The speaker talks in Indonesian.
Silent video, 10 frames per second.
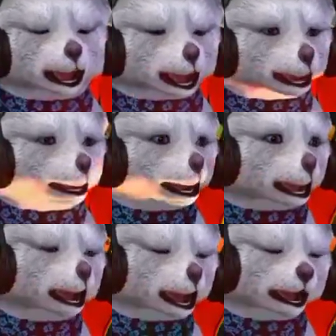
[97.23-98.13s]
oh kita
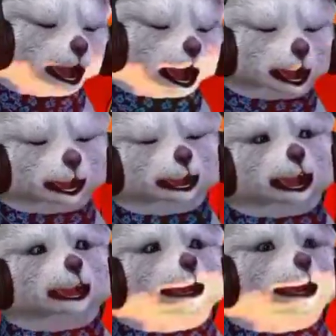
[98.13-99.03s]
mundur dulu sebentar
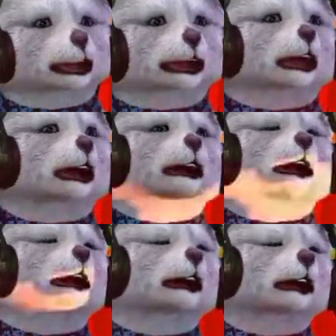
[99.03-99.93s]
oke kita
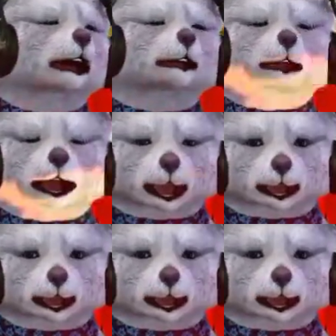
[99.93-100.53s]
mundur